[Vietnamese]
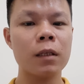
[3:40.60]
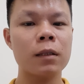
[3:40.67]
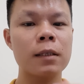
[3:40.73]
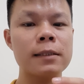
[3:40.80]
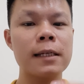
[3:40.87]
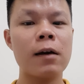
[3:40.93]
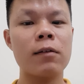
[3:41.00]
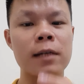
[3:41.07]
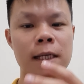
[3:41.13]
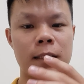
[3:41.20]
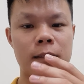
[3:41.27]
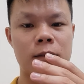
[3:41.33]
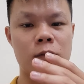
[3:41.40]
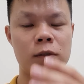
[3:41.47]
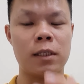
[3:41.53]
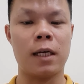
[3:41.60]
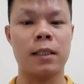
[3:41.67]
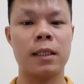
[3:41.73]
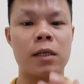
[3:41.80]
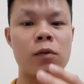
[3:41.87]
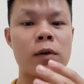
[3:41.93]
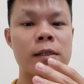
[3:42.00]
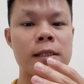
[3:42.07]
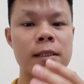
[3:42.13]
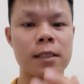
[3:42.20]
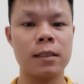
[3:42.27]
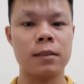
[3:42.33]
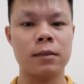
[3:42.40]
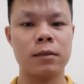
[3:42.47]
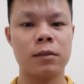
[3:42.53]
thật ra họ đặt trụ sở tại Washington